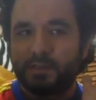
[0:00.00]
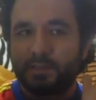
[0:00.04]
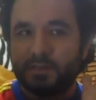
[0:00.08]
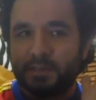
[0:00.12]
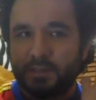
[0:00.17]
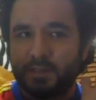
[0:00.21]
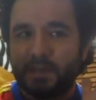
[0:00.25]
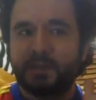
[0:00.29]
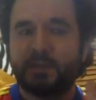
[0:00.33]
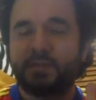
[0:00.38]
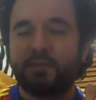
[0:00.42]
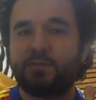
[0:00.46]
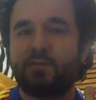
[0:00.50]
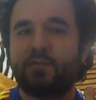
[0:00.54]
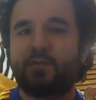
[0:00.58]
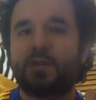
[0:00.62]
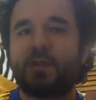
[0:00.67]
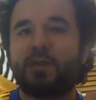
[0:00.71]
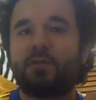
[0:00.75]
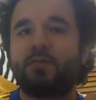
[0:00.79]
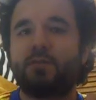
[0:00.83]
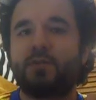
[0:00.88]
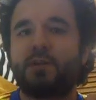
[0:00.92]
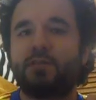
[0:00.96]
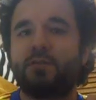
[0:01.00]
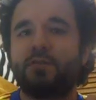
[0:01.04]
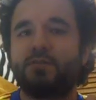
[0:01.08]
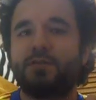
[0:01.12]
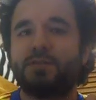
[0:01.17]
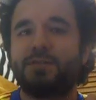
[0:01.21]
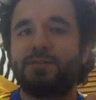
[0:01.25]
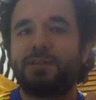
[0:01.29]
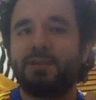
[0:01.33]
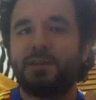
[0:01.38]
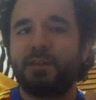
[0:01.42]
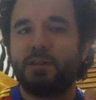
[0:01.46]
tienen sus
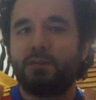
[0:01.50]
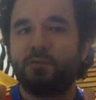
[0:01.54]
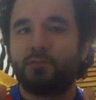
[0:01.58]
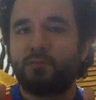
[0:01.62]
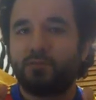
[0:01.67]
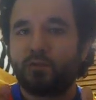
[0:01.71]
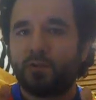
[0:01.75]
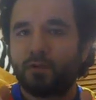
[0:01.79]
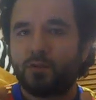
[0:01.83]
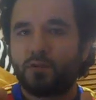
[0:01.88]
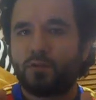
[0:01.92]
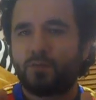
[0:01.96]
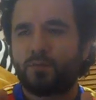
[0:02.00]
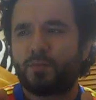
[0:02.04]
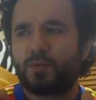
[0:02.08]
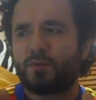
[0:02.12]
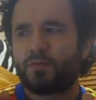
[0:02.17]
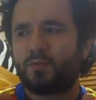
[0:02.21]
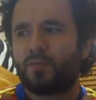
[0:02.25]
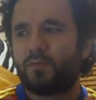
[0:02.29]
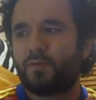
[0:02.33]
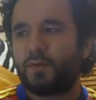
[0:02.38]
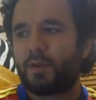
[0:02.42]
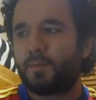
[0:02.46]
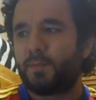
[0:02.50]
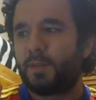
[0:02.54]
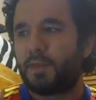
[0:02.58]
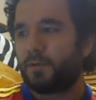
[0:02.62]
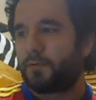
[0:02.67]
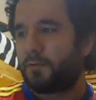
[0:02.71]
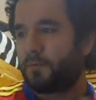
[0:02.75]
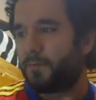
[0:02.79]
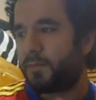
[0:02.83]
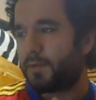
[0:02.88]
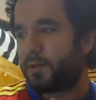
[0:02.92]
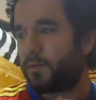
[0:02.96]
recuerdos y un odio por
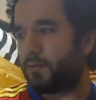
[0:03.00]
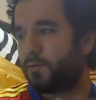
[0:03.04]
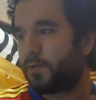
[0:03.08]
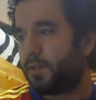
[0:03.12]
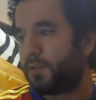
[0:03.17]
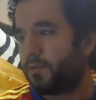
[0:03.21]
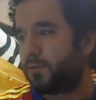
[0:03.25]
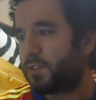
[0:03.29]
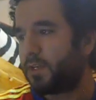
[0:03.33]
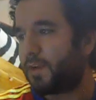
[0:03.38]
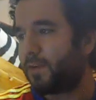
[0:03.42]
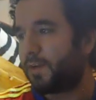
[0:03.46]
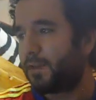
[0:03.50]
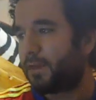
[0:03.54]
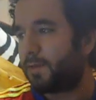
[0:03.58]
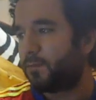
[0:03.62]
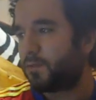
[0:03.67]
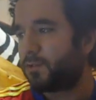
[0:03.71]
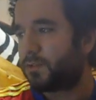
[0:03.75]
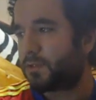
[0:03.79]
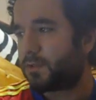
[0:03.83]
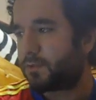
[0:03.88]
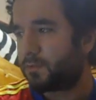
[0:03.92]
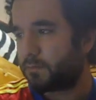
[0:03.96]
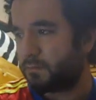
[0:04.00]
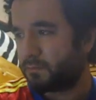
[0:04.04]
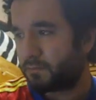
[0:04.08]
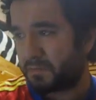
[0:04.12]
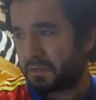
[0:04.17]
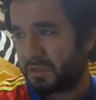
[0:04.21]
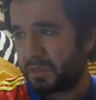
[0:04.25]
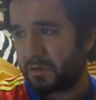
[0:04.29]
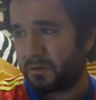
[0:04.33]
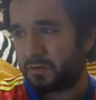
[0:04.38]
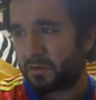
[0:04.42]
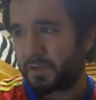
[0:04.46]
Doflamingo. Pero bueno, ya veremos
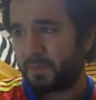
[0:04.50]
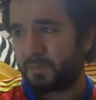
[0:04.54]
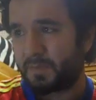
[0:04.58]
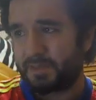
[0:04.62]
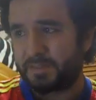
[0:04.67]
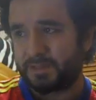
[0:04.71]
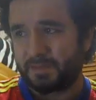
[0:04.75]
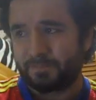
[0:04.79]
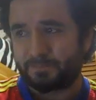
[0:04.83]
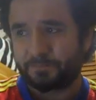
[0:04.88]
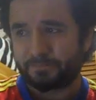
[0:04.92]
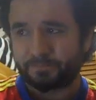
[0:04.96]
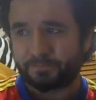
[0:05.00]
qué es lo que pasa.